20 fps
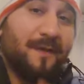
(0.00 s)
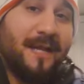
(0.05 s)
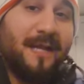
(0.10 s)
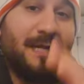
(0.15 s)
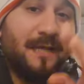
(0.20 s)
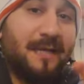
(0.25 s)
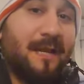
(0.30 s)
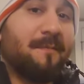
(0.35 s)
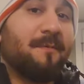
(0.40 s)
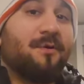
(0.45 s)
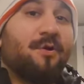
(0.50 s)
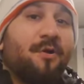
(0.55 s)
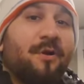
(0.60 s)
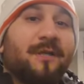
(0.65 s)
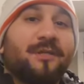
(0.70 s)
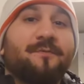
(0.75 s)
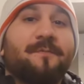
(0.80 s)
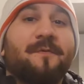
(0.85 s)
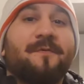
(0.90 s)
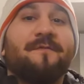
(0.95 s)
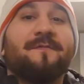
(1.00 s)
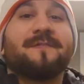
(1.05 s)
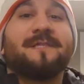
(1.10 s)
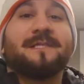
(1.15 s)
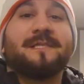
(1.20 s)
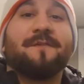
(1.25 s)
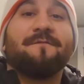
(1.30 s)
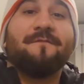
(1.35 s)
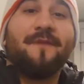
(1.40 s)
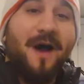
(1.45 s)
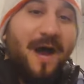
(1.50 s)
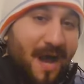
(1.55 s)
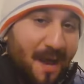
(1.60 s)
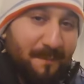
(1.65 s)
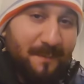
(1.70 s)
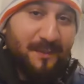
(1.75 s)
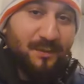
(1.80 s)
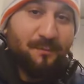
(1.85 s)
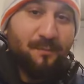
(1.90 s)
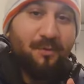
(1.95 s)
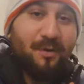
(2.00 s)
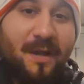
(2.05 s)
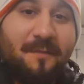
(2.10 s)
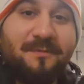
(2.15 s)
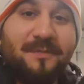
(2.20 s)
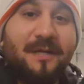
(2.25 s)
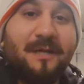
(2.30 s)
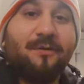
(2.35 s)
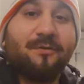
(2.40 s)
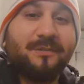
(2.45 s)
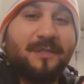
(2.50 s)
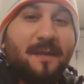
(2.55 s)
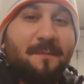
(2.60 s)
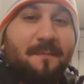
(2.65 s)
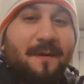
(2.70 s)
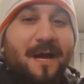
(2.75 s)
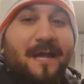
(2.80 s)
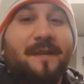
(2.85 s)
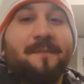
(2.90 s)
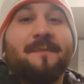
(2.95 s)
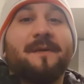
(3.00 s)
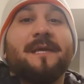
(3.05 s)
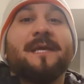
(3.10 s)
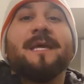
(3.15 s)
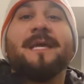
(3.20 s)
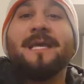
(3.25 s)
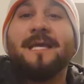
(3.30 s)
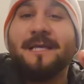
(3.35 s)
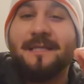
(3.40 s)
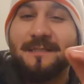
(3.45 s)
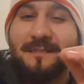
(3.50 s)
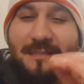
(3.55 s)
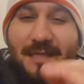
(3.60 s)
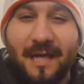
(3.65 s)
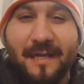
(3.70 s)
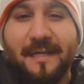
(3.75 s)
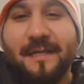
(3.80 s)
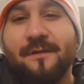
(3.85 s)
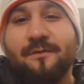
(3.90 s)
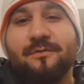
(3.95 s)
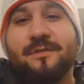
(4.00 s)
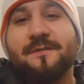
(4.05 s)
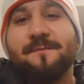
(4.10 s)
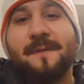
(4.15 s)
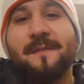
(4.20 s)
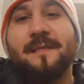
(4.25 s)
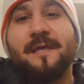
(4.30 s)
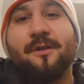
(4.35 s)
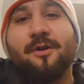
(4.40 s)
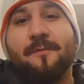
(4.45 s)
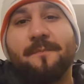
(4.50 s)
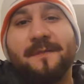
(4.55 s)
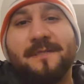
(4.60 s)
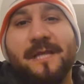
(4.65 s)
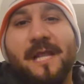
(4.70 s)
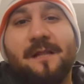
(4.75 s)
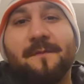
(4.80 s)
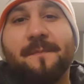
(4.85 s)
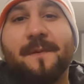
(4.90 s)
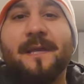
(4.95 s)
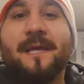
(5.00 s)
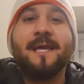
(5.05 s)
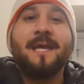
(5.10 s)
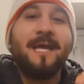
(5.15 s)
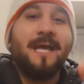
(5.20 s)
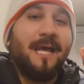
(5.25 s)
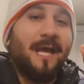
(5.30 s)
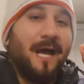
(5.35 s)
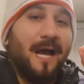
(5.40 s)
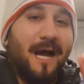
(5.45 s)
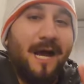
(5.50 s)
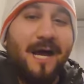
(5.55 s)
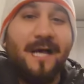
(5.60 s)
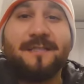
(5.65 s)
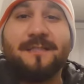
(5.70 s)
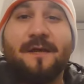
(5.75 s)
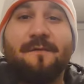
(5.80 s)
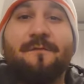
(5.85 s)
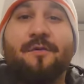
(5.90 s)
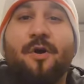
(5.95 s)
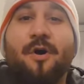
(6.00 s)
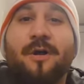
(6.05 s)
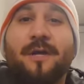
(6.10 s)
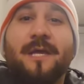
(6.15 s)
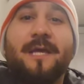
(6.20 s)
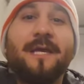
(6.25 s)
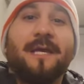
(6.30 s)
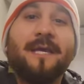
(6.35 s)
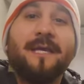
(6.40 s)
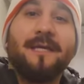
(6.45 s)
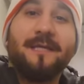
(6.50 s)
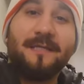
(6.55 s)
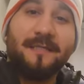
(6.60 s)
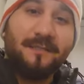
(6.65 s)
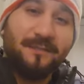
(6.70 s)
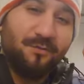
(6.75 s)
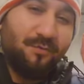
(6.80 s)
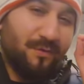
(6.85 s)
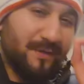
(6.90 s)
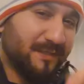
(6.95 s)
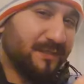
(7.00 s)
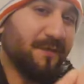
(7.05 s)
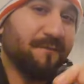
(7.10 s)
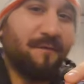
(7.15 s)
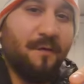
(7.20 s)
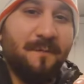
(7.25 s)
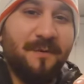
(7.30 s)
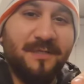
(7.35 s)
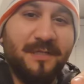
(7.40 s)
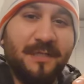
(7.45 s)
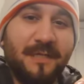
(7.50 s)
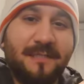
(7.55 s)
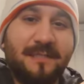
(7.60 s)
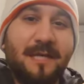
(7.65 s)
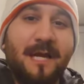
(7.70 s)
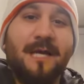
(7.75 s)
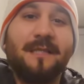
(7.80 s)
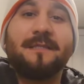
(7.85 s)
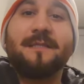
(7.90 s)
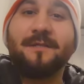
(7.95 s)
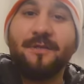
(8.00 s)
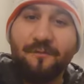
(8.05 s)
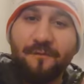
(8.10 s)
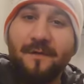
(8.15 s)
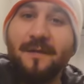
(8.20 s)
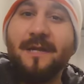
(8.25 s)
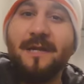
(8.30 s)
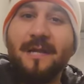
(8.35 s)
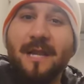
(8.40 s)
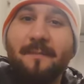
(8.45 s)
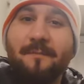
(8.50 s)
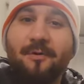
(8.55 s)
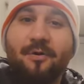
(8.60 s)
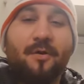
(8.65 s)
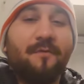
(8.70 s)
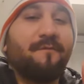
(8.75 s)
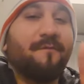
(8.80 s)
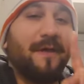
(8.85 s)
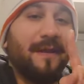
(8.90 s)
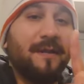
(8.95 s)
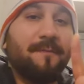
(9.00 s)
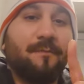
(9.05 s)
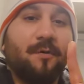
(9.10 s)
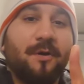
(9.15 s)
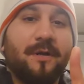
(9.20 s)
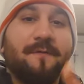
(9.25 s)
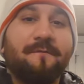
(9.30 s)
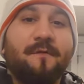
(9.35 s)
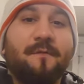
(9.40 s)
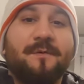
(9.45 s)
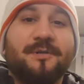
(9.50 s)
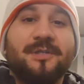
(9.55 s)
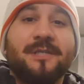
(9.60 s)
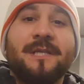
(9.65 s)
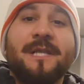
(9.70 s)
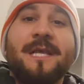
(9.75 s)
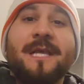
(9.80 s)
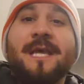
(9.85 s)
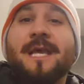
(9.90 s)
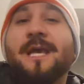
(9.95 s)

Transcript: फिलैंड एंड लेबराडोर के जो प्रोविंसेस है वहाँ पर जो प्रोग्राम चल रहा है उसके बारे में सारी न्यूज़ मैं दे रहा हूँ अपने चैनल पर आज का ब्लॉग थोड़ी सी इन्फॉर्मेशन के साथ न्यूफलैंड लैपटॉप वेरी इंपॉर्टेंट इन्फॉर्मेशन